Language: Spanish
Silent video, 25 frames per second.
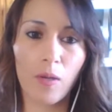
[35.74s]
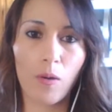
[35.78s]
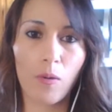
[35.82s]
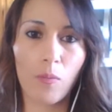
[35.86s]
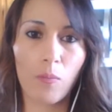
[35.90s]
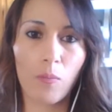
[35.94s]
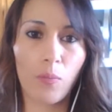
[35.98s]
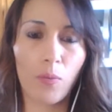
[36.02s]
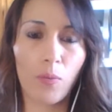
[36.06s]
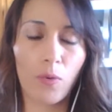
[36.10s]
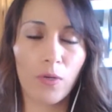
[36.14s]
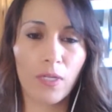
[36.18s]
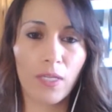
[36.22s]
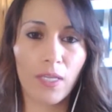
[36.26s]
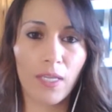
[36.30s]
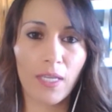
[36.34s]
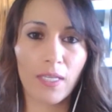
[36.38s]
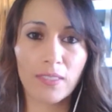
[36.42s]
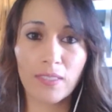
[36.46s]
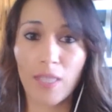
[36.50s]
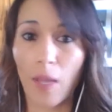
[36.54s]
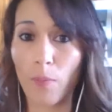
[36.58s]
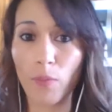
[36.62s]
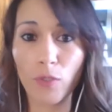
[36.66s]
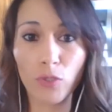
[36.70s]
porque
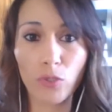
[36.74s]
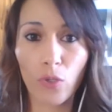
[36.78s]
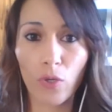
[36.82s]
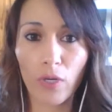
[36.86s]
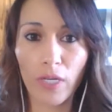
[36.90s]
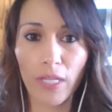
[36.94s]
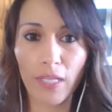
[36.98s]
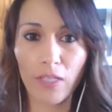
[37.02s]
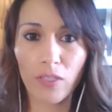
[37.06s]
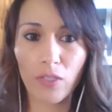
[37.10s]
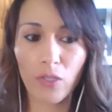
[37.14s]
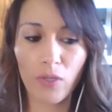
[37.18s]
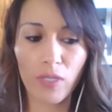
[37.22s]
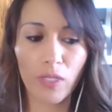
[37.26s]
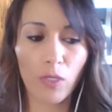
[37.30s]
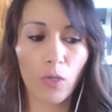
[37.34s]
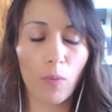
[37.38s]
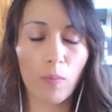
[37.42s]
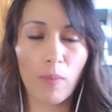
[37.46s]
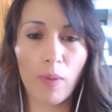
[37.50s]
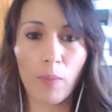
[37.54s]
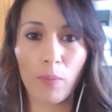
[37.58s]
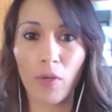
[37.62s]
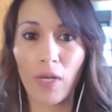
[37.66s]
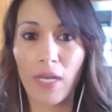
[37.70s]
estamos corriendo y
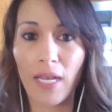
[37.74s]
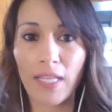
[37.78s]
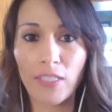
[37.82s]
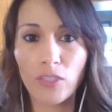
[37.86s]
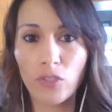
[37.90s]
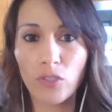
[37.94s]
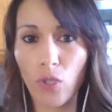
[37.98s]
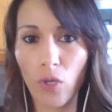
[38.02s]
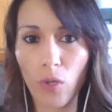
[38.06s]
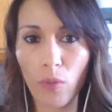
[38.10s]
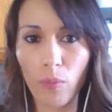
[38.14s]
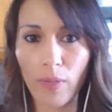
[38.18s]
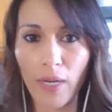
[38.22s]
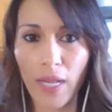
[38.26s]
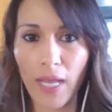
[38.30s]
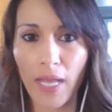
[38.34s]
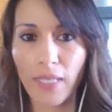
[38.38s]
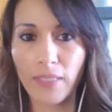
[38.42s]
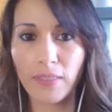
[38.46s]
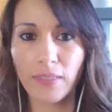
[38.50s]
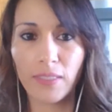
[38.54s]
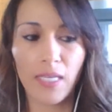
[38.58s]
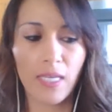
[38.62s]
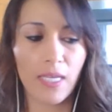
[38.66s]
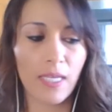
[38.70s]
comemos las
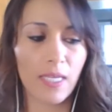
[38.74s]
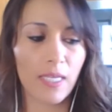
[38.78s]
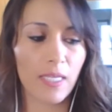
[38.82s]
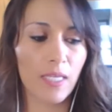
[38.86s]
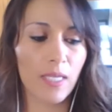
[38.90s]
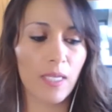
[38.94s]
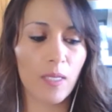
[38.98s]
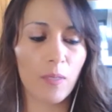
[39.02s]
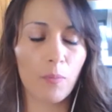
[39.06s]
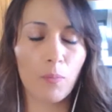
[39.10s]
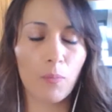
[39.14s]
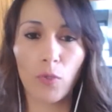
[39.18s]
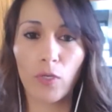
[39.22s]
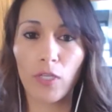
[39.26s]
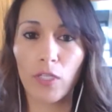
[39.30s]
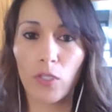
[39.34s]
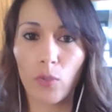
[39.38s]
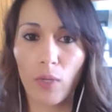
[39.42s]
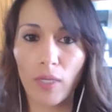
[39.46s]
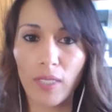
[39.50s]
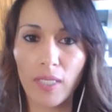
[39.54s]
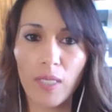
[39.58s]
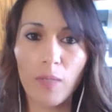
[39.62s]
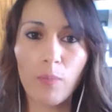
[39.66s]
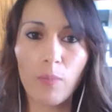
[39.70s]
sobras y poquito
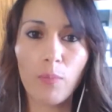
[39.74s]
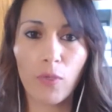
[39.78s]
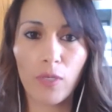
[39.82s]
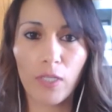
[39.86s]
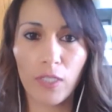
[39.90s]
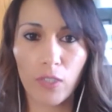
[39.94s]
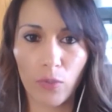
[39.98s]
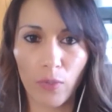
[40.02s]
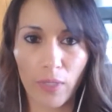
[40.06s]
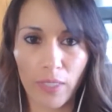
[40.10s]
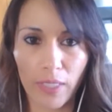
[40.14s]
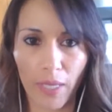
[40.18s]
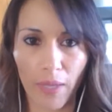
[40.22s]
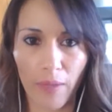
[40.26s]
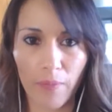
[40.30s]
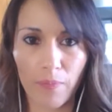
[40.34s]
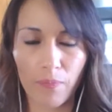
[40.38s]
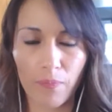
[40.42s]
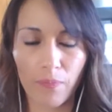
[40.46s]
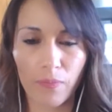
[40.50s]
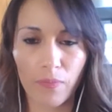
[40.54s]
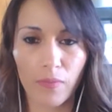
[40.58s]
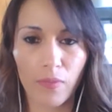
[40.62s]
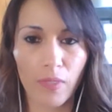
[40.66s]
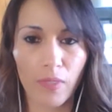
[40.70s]
aquí, poquito allá.
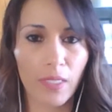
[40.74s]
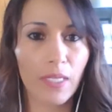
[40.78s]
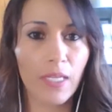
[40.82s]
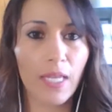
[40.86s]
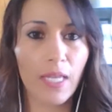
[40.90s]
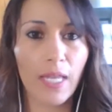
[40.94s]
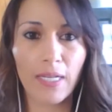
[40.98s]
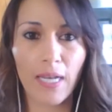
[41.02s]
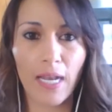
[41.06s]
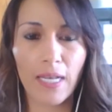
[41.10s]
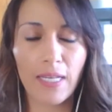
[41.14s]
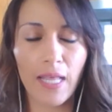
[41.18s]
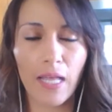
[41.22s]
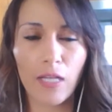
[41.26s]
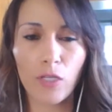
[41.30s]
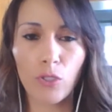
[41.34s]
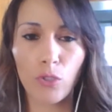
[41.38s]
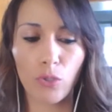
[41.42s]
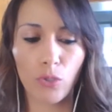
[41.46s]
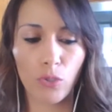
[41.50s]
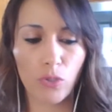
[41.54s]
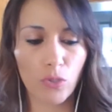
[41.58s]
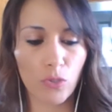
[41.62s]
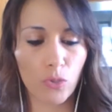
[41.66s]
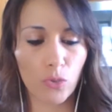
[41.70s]
Y en realidad
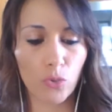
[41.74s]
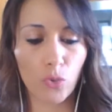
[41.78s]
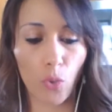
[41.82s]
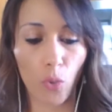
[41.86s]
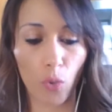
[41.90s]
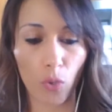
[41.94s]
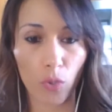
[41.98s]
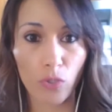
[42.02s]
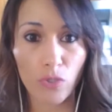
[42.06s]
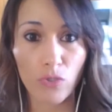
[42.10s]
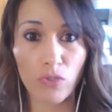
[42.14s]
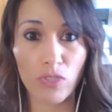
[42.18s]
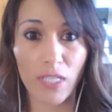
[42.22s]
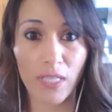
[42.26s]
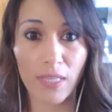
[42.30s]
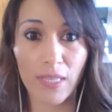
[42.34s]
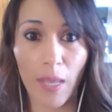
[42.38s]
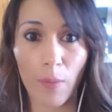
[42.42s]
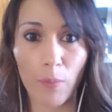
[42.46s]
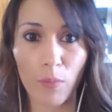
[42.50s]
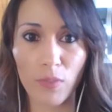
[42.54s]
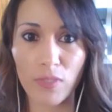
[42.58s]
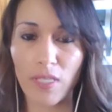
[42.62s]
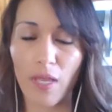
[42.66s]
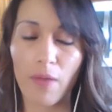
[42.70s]
no nos
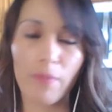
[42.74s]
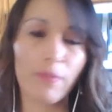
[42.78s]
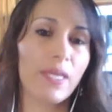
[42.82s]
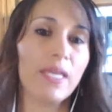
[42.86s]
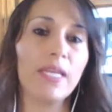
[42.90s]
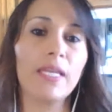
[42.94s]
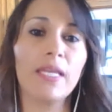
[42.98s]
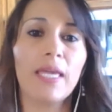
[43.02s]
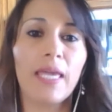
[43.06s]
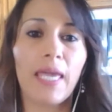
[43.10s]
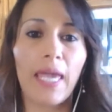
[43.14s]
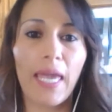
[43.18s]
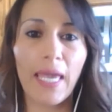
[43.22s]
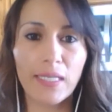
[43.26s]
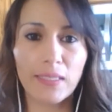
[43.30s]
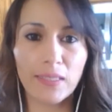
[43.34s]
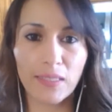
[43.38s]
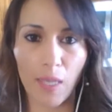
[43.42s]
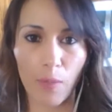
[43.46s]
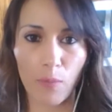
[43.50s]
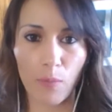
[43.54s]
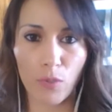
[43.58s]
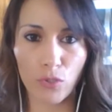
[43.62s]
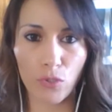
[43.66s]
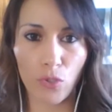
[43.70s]
sentamos a ver qué
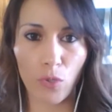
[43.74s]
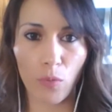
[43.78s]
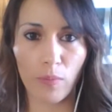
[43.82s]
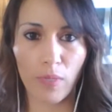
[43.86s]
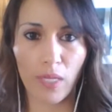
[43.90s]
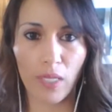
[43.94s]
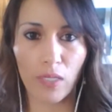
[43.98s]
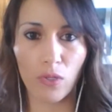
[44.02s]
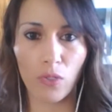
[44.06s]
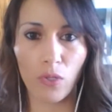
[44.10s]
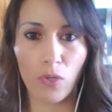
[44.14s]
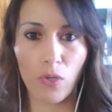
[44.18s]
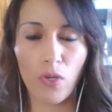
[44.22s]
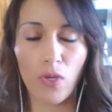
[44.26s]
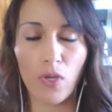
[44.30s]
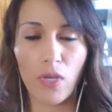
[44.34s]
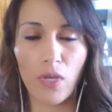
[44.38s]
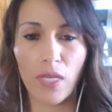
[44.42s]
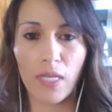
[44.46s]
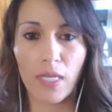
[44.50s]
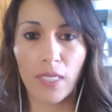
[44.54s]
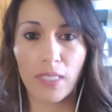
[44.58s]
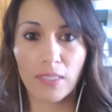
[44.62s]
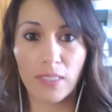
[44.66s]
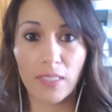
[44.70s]
estamos comiendo
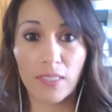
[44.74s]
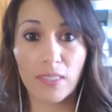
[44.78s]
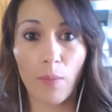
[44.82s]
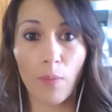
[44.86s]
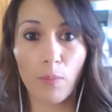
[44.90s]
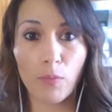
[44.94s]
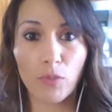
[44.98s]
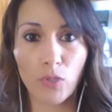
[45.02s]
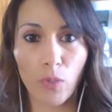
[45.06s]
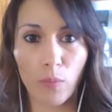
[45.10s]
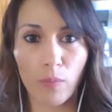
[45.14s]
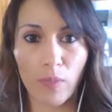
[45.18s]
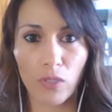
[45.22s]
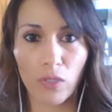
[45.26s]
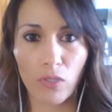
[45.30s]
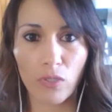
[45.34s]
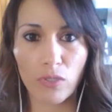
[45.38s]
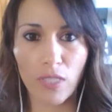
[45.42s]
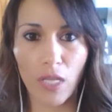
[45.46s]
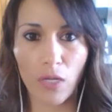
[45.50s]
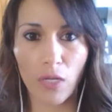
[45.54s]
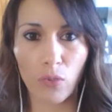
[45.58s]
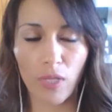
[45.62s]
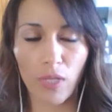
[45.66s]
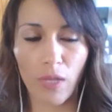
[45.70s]
y si estamos comiendo
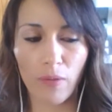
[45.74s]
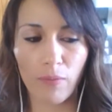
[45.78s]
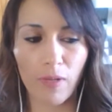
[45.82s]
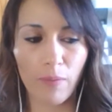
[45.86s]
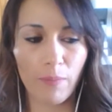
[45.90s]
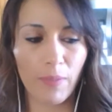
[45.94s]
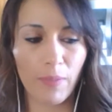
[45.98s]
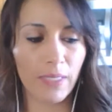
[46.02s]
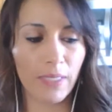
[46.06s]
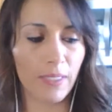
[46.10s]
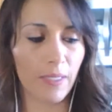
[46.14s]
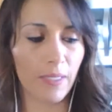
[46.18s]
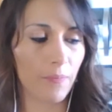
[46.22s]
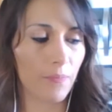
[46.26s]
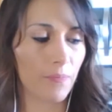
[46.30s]
saludablemente.